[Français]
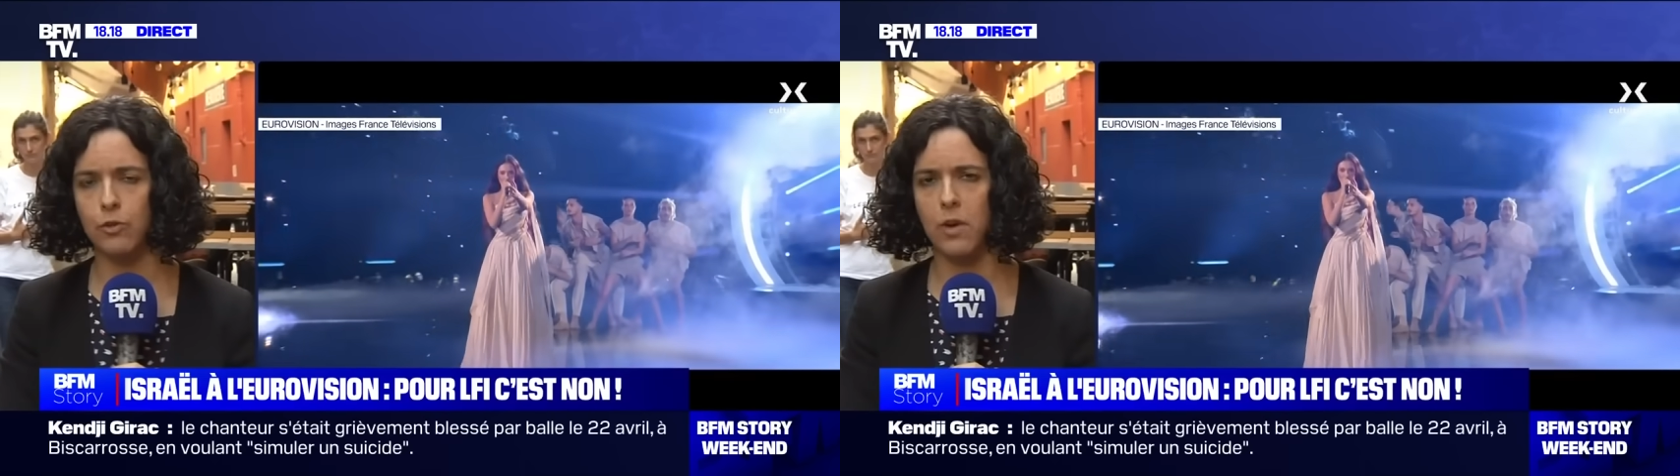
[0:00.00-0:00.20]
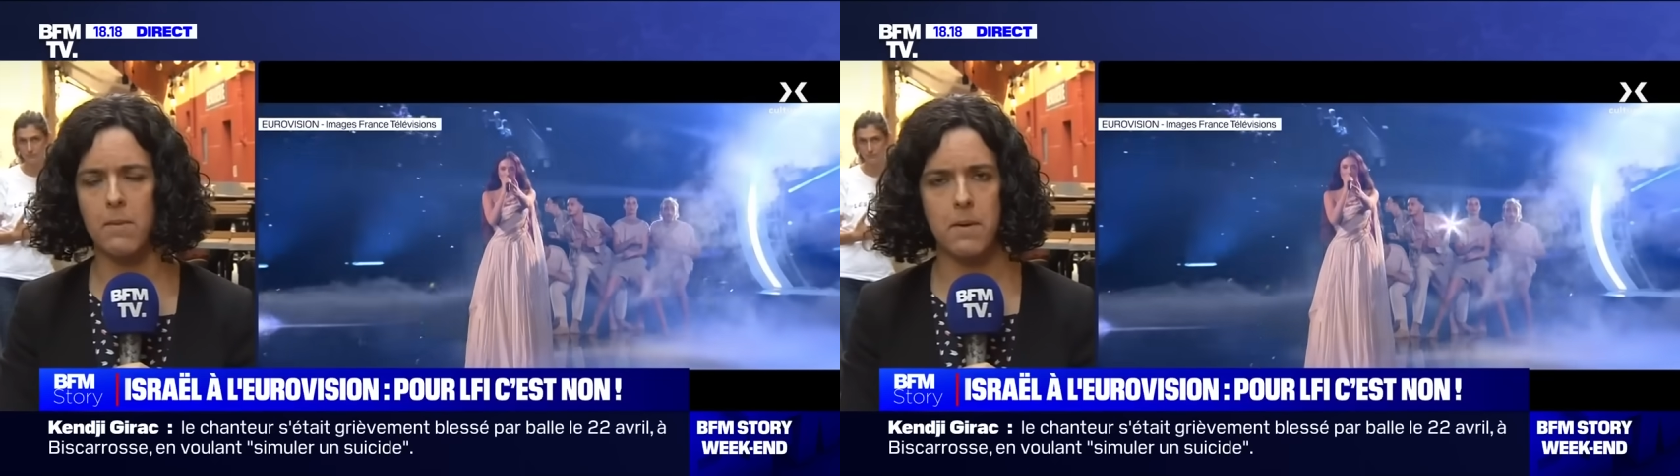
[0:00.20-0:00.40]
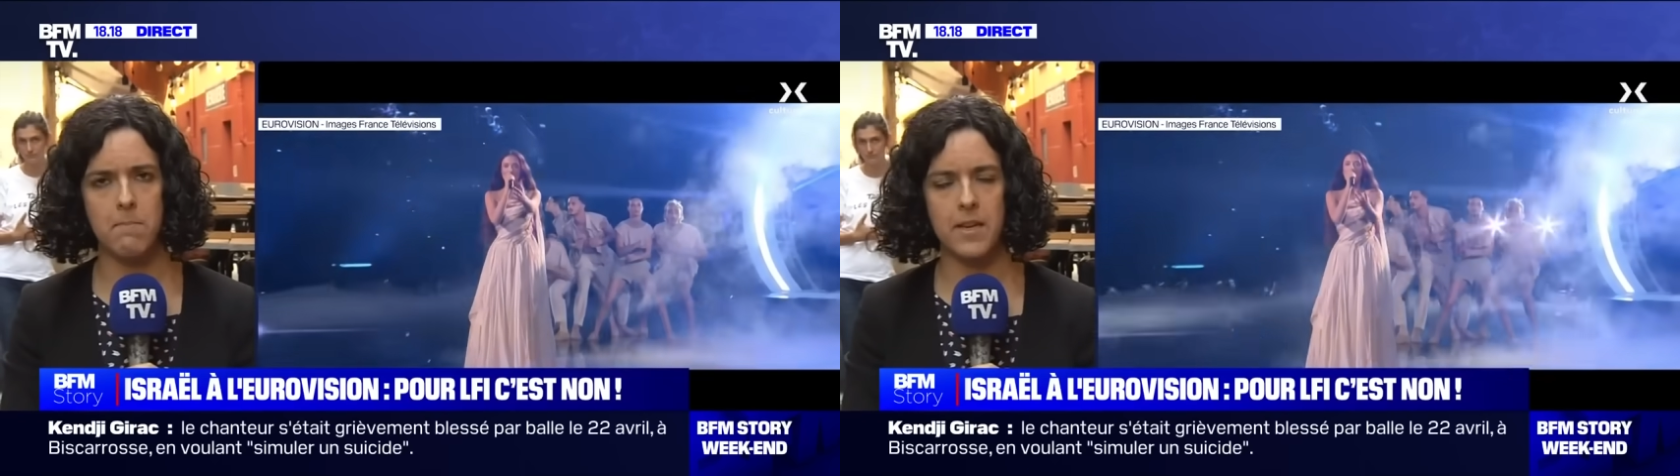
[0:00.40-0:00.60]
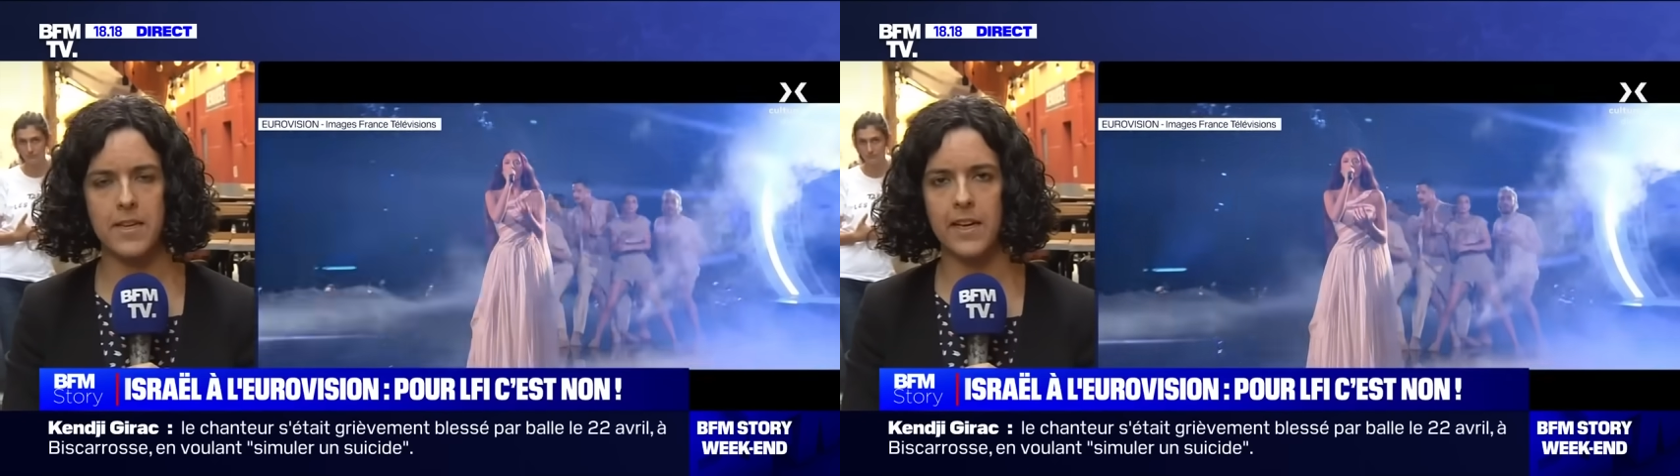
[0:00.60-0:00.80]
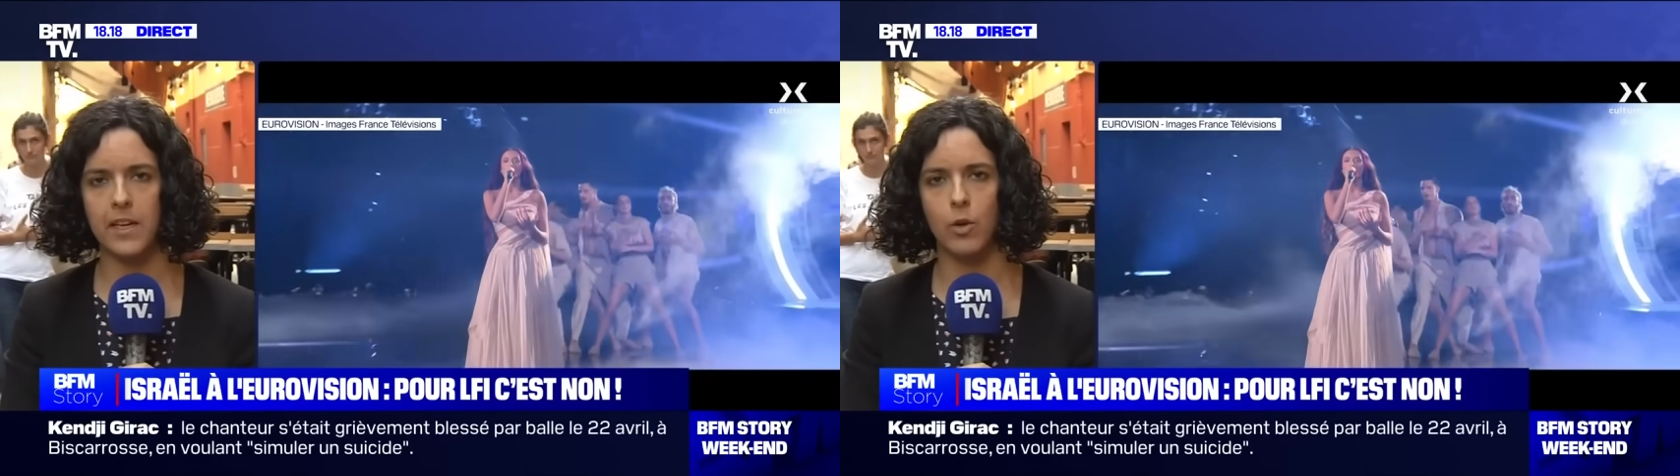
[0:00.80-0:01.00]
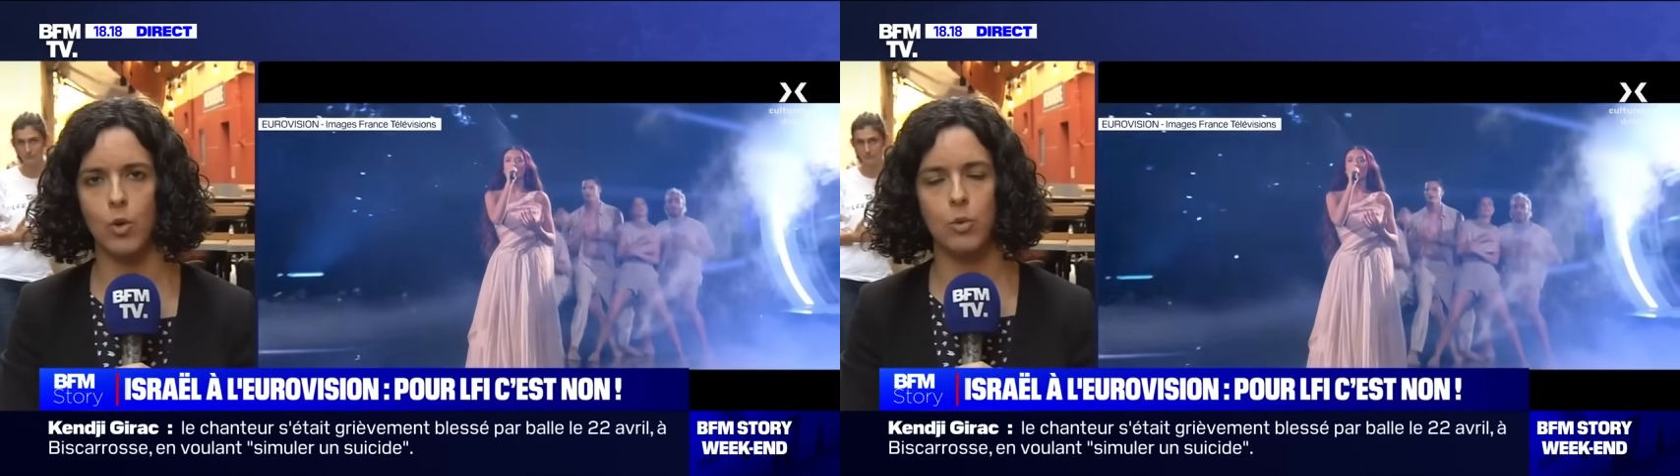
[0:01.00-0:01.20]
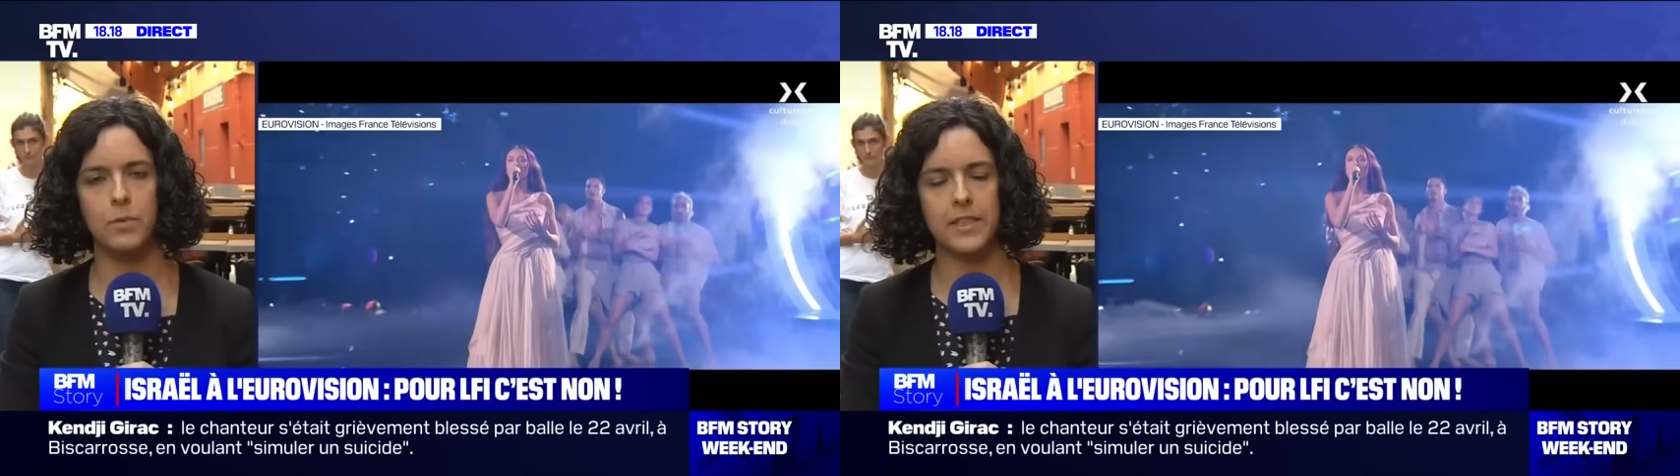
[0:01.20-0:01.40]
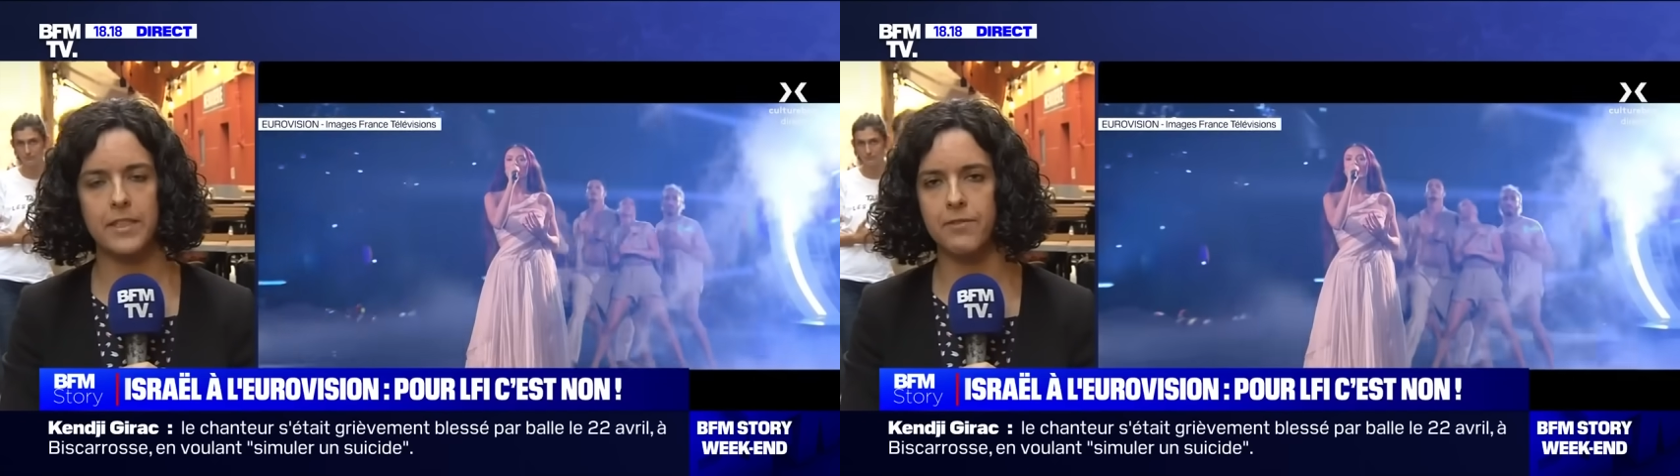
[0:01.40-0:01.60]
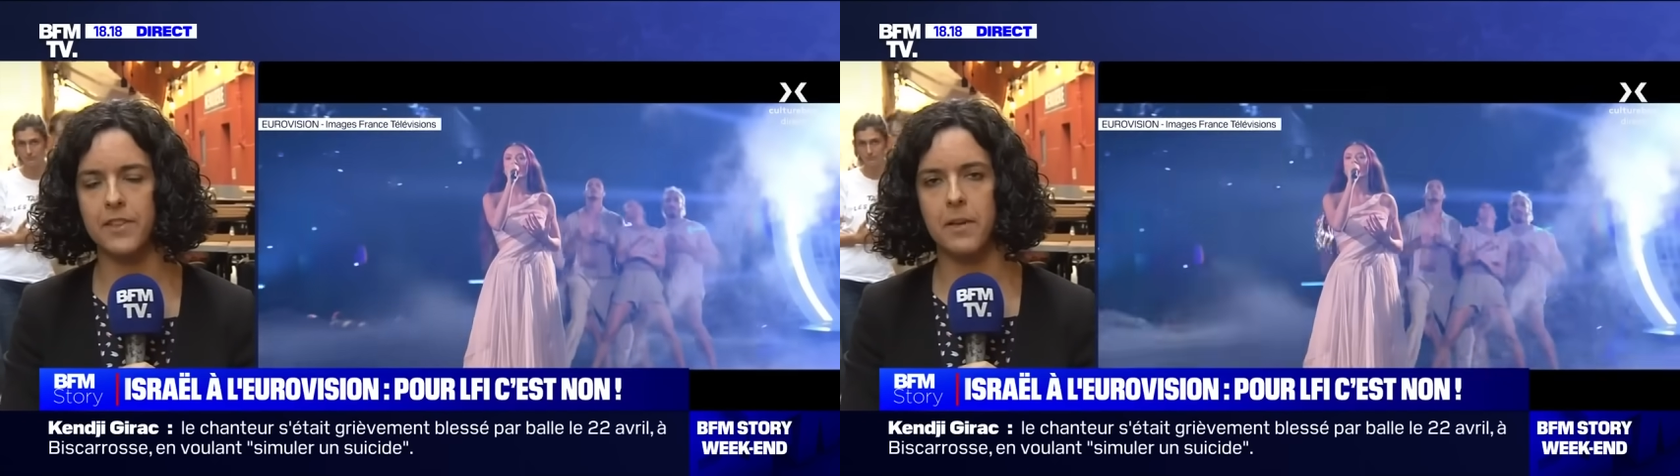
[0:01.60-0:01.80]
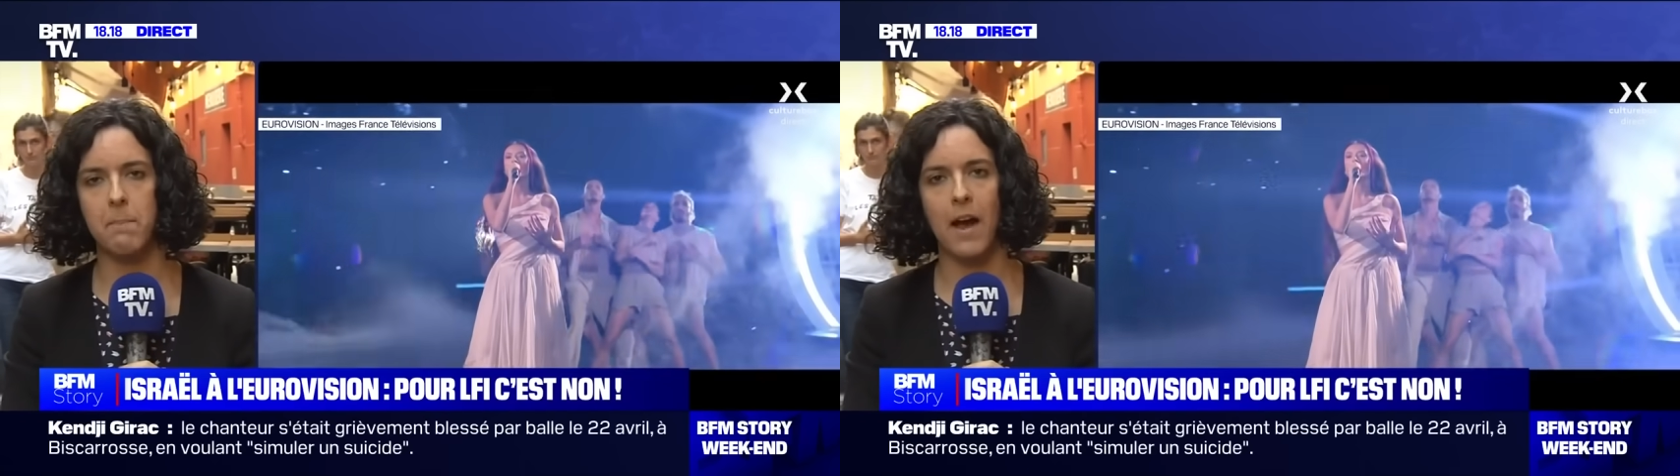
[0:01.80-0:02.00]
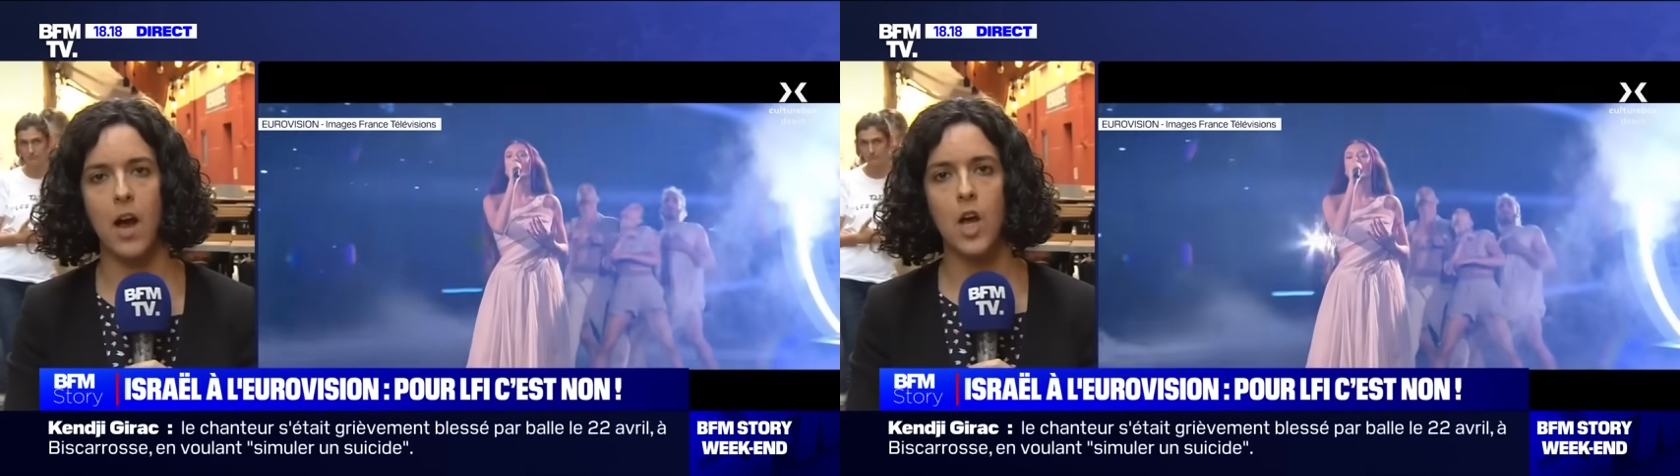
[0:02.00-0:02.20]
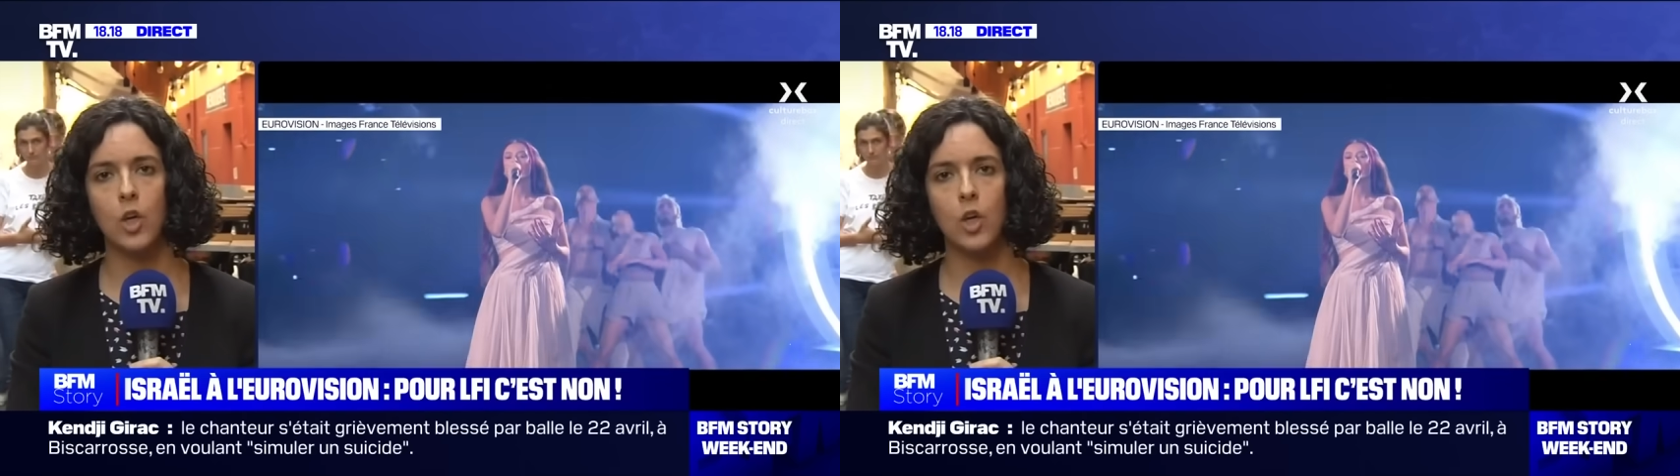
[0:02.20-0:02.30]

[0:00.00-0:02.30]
de la même manière que l'objectif n'était pas